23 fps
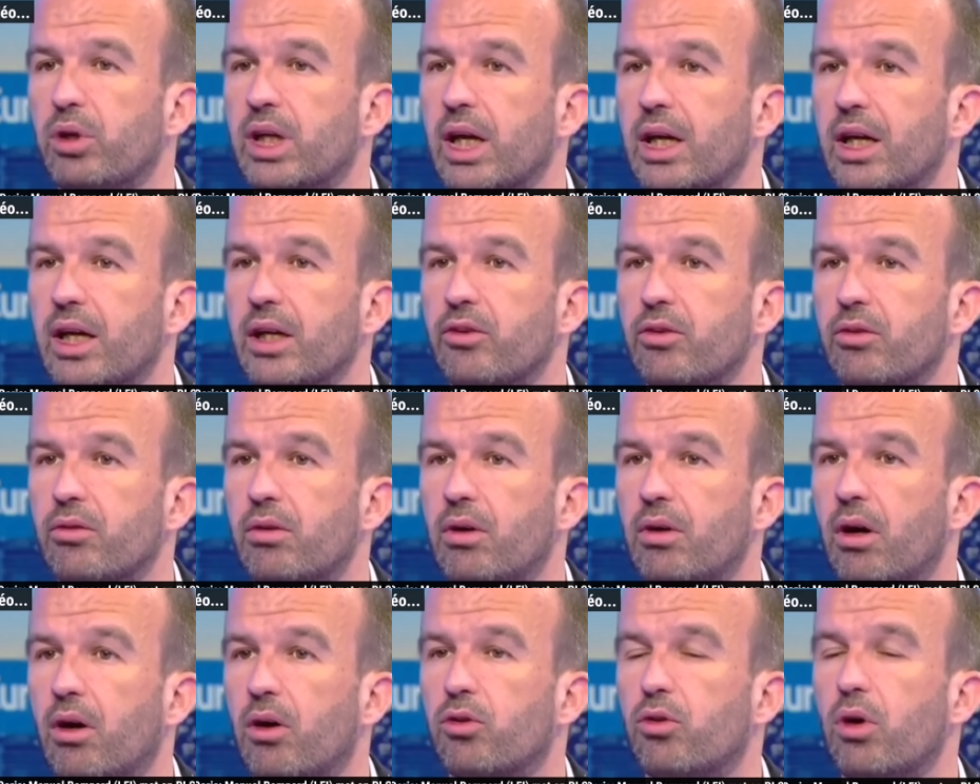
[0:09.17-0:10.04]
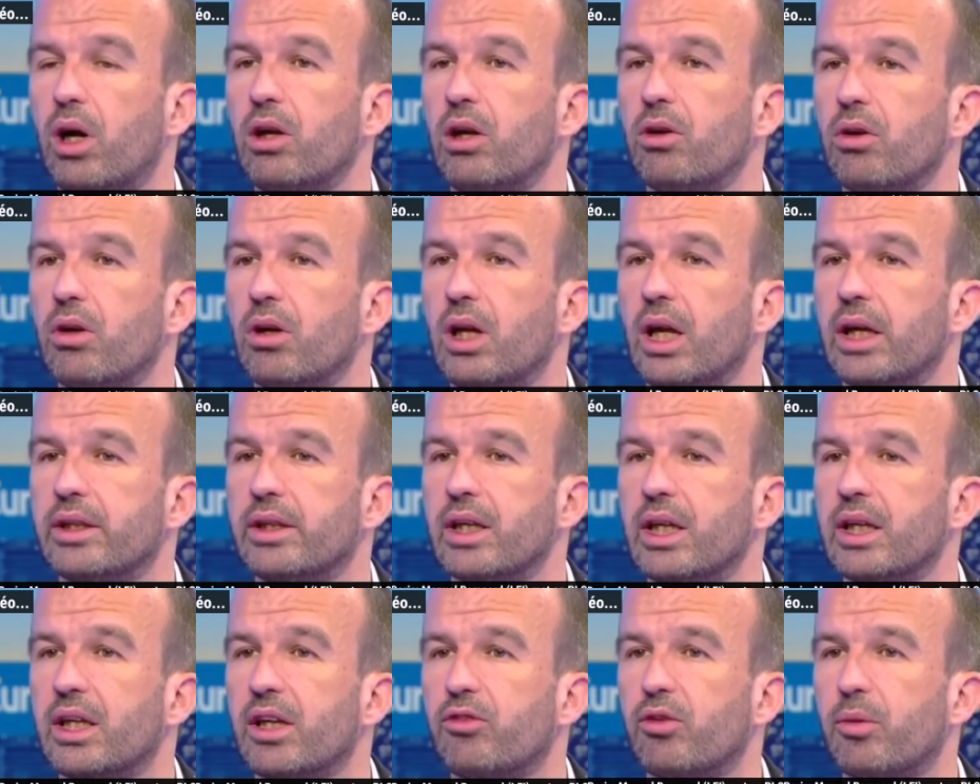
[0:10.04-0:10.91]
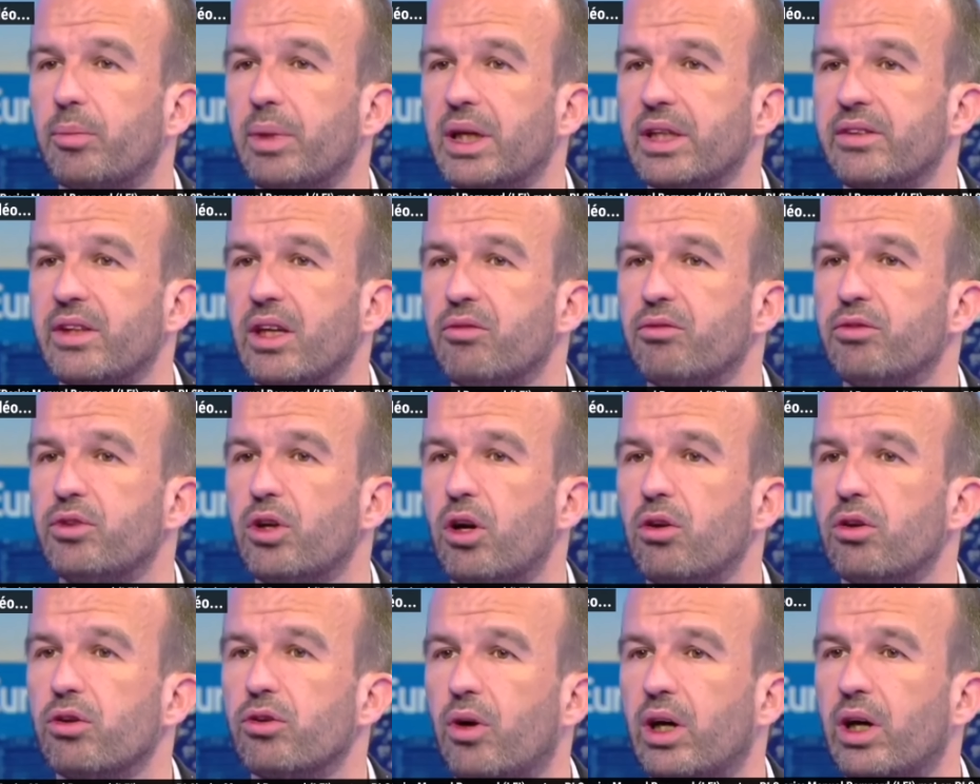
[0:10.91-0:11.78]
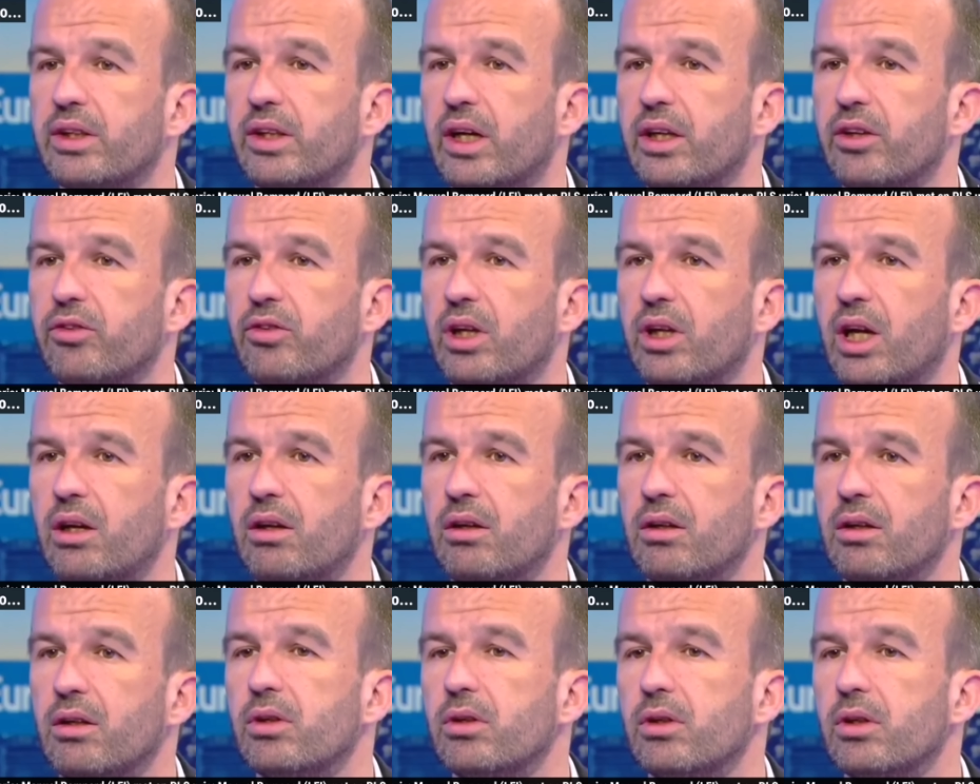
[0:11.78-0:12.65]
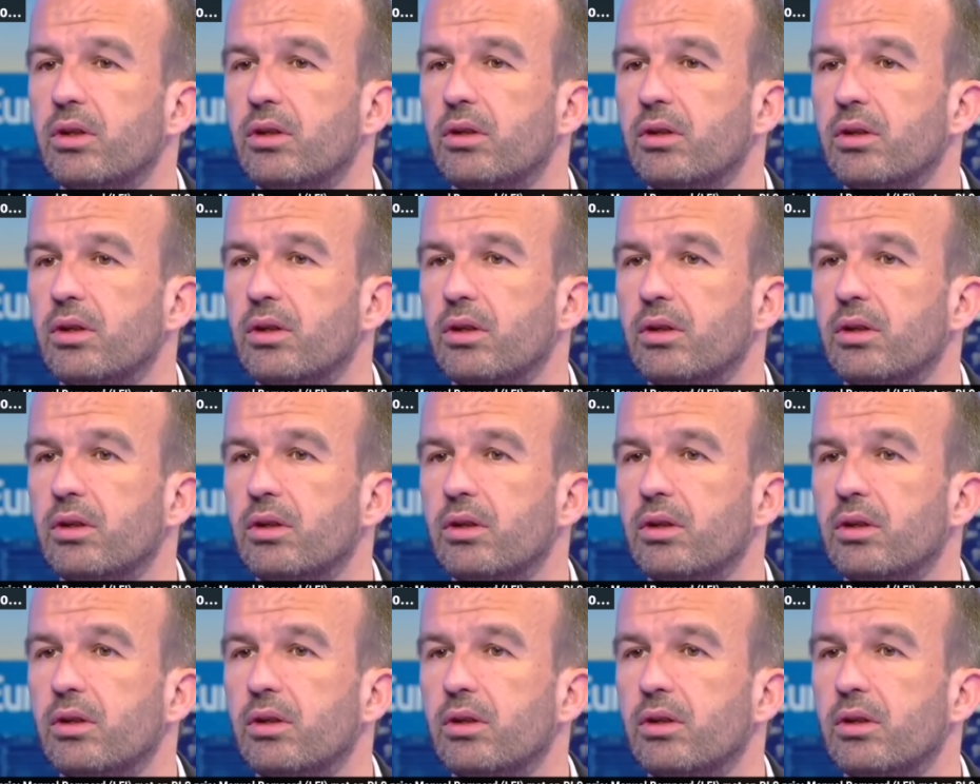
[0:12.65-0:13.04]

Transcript: Mais pour quelle raison En quoi la délégation palestinienne viole le droit international Par exemple,